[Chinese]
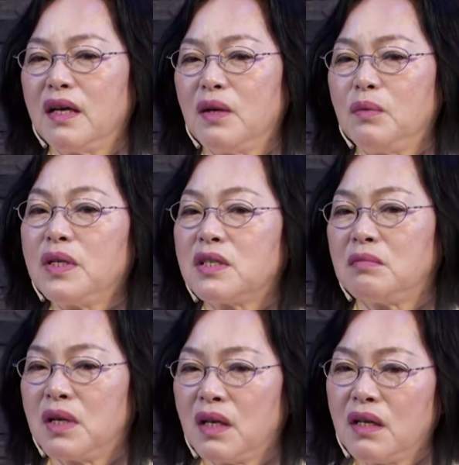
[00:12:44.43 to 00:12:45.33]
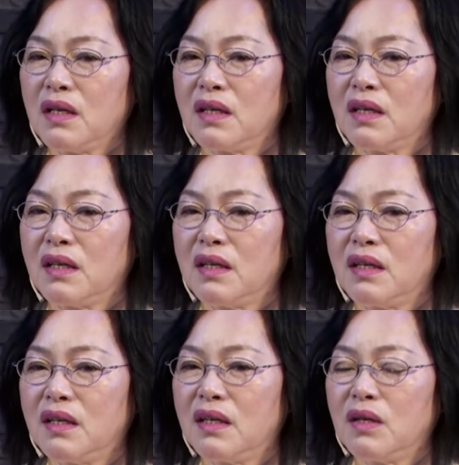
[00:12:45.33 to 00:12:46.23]
为什么呢？
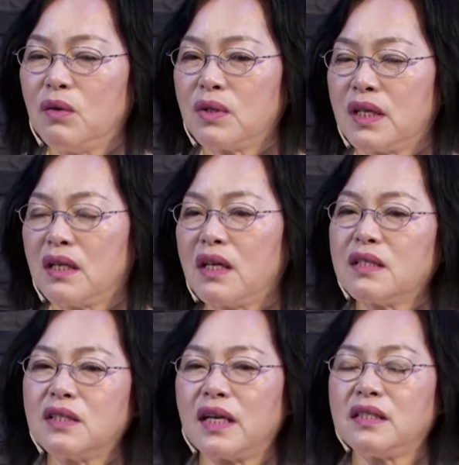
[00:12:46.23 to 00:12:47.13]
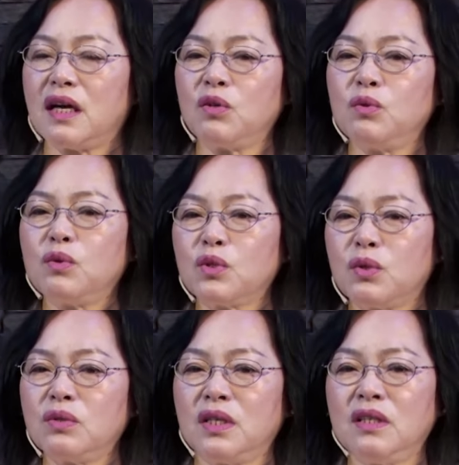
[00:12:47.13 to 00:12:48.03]
我常常在想，如果
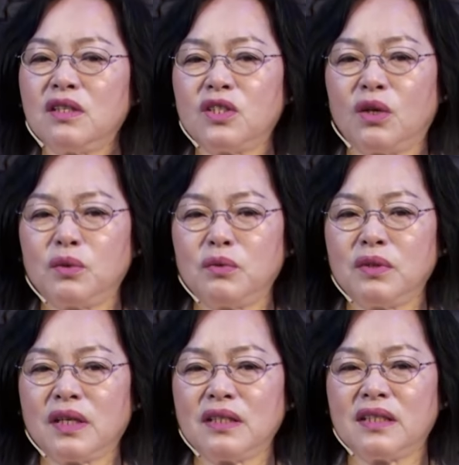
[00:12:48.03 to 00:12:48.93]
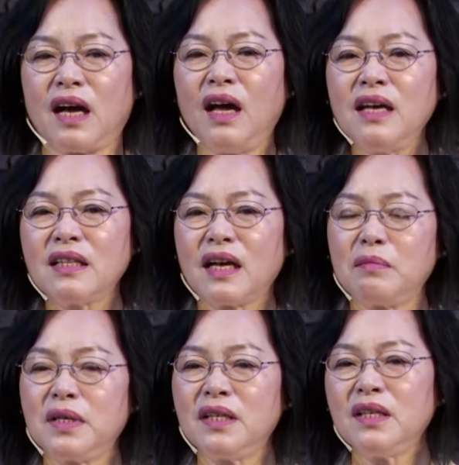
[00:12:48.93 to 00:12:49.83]
从人的角度想，他
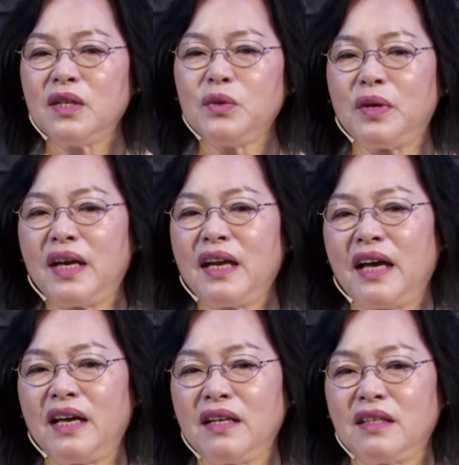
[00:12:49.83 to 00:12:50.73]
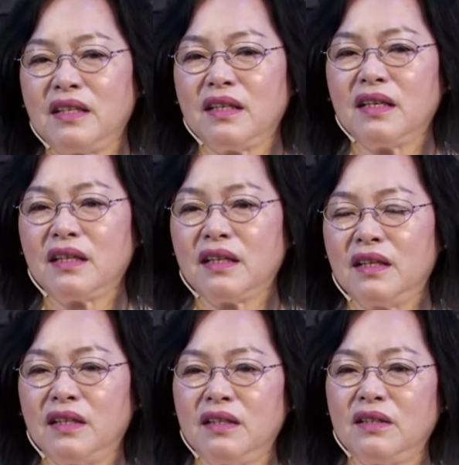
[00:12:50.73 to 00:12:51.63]
们原来，
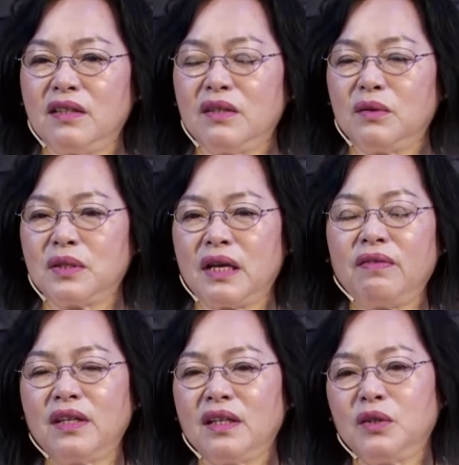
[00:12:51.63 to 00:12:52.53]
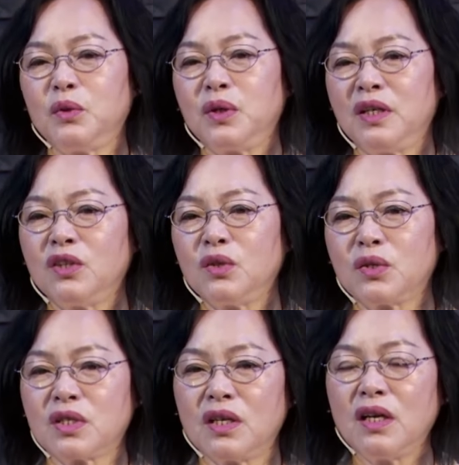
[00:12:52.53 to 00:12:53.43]
呃，我采访的很多人都
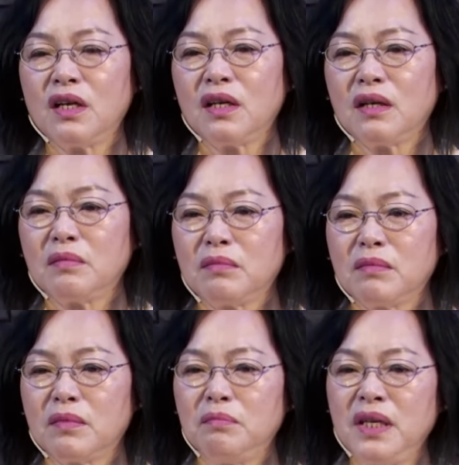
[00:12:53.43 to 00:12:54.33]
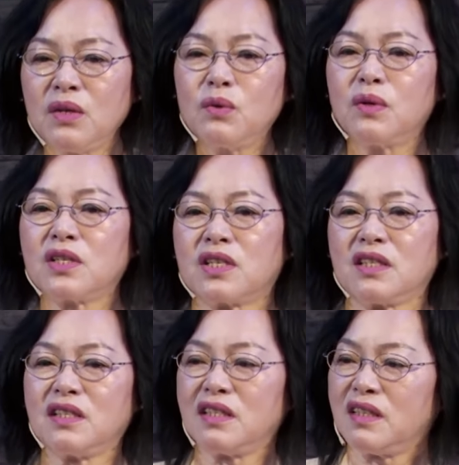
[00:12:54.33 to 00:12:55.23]
是民国时
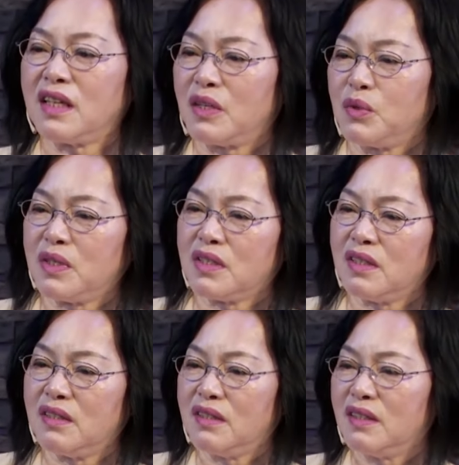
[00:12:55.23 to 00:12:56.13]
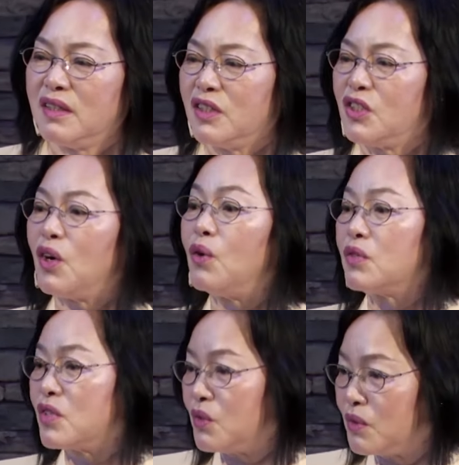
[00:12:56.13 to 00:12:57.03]
期的。大学生，教
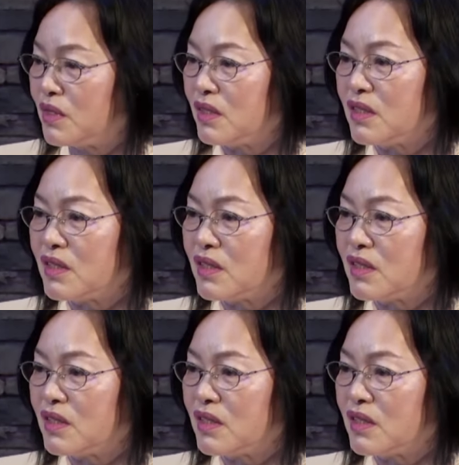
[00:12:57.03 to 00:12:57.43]
授甚至，